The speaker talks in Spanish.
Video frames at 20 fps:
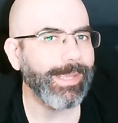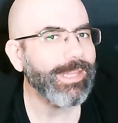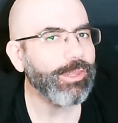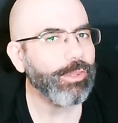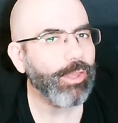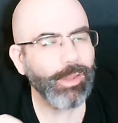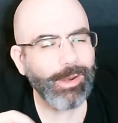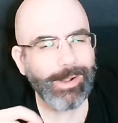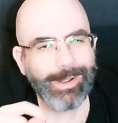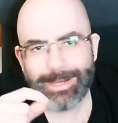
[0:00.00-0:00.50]
Y
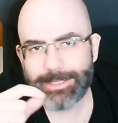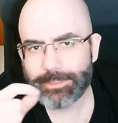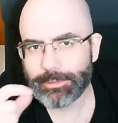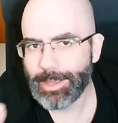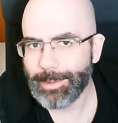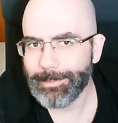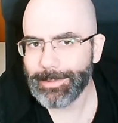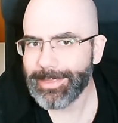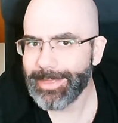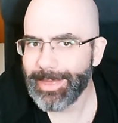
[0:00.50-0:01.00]
todo el
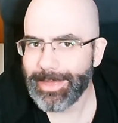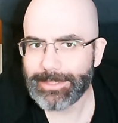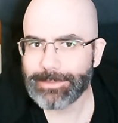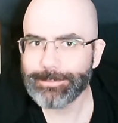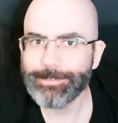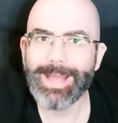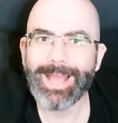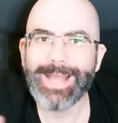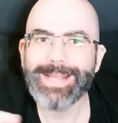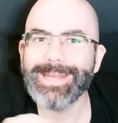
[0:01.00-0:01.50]
resto de
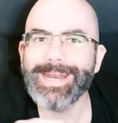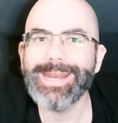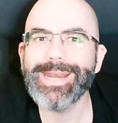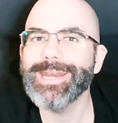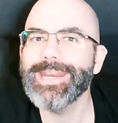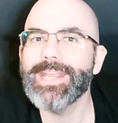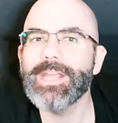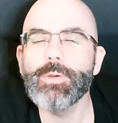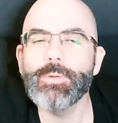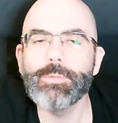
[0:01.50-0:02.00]
habilidades van a tener
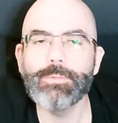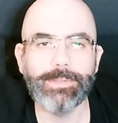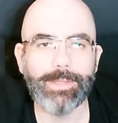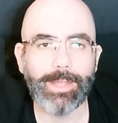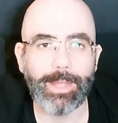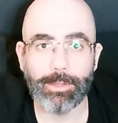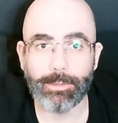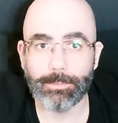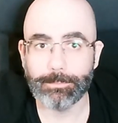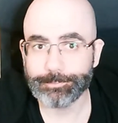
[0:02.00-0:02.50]
ningún
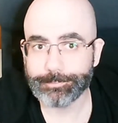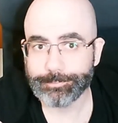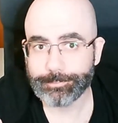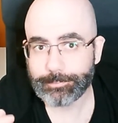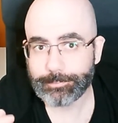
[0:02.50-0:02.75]
dado.